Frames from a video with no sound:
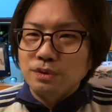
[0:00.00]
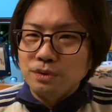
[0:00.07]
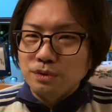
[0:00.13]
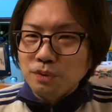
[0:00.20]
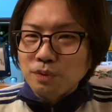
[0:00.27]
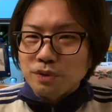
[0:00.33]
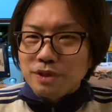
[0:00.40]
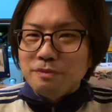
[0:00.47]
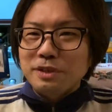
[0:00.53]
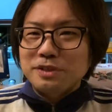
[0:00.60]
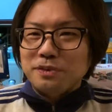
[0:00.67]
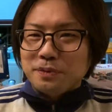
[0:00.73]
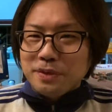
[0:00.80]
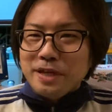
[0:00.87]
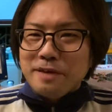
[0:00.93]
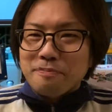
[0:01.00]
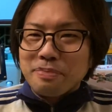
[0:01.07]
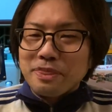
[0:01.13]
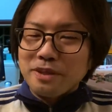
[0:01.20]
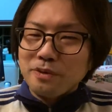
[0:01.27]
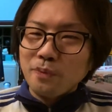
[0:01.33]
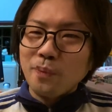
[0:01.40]
よく言いますよね
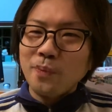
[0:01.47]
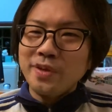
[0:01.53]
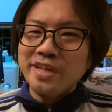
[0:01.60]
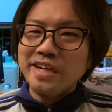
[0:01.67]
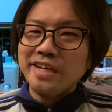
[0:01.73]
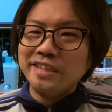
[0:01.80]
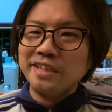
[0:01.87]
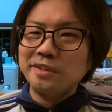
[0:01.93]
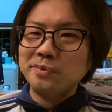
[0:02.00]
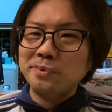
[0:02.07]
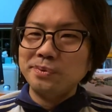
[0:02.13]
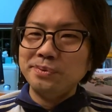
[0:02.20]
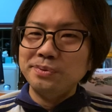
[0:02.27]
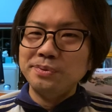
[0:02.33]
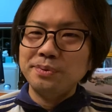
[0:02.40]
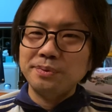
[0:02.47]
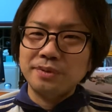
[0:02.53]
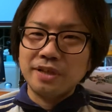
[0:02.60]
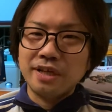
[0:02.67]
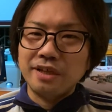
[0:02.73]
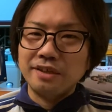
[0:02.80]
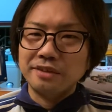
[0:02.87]
表意型というよう
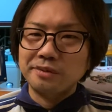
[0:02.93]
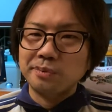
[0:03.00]
な